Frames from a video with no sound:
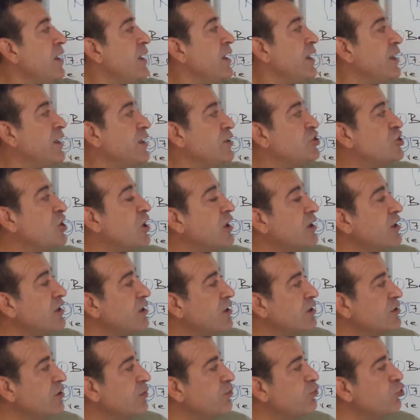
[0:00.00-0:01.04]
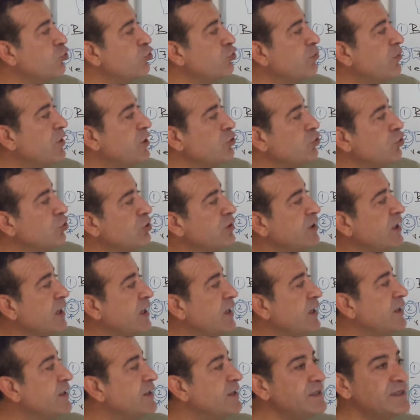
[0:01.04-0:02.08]
e, çağrılarda bulunma
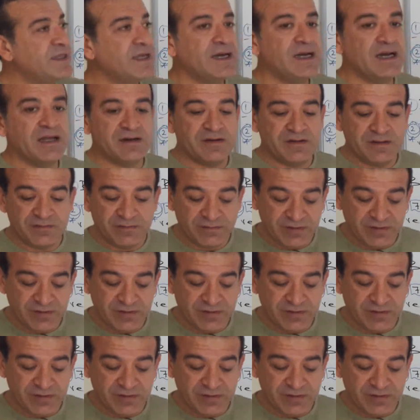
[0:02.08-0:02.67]
yoluna giderler.